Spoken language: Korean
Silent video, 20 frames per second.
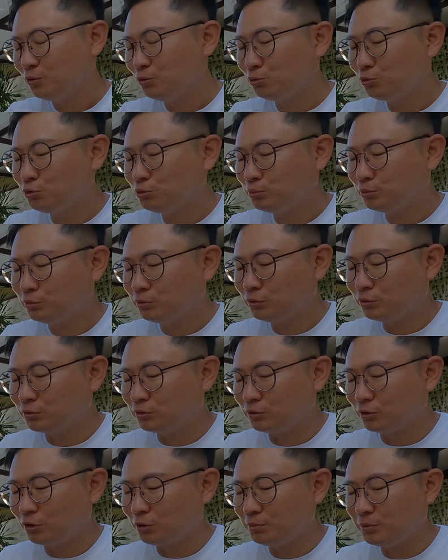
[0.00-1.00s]

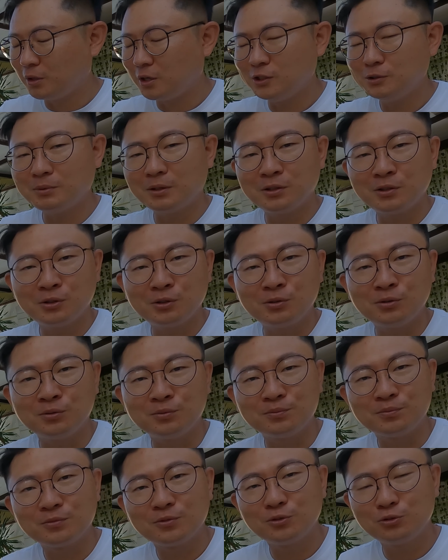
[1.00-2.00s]
유튜브 여러분 하지 마세요.
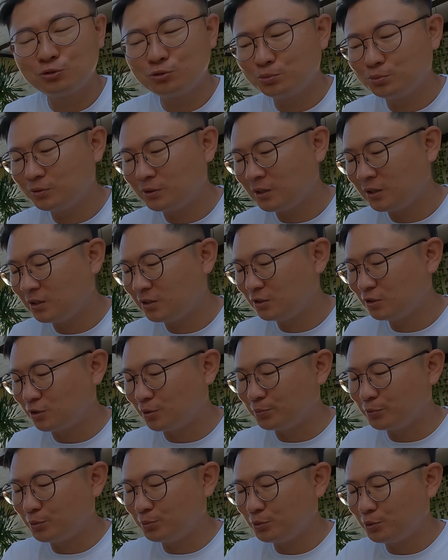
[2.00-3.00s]
유튜브가
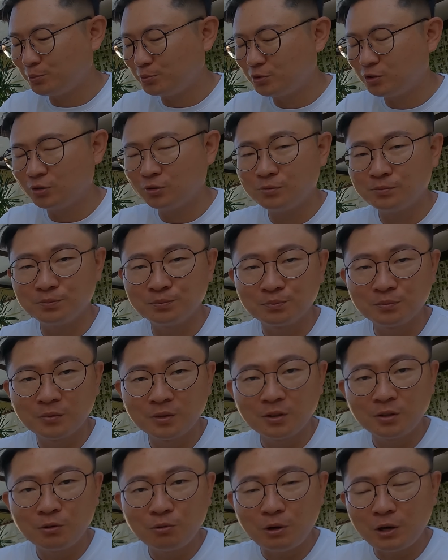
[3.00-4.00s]
점점 점점
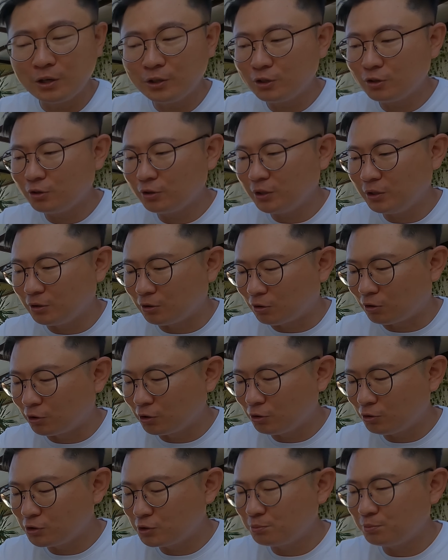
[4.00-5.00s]
환경이
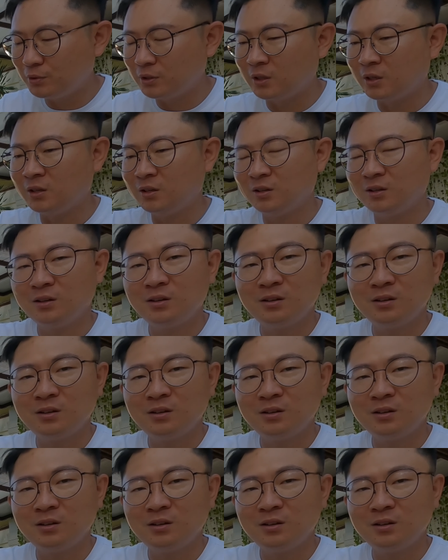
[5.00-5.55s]
어려워집니다.